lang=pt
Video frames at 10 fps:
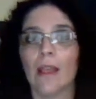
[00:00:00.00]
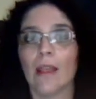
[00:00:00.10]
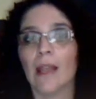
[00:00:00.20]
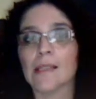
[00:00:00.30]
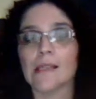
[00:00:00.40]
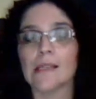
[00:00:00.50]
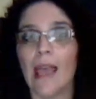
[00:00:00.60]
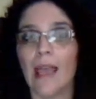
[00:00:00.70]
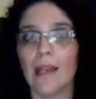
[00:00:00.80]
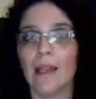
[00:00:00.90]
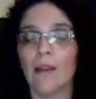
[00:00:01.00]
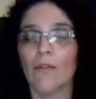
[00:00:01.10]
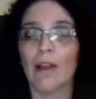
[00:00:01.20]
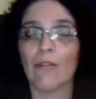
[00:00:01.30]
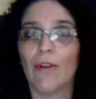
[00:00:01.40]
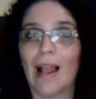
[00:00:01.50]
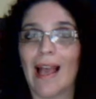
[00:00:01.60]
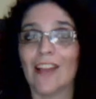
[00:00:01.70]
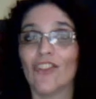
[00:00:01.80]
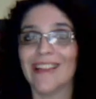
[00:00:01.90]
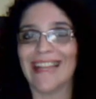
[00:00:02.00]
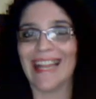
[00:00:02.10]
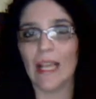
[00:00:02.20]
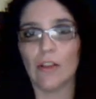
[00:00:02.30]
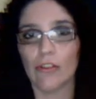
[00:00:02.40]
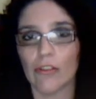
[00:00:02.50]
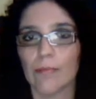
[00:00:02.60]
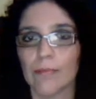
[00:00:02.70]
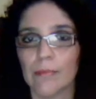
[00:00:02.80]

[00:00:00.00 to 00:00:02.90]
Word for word: nessa série vai falar de três,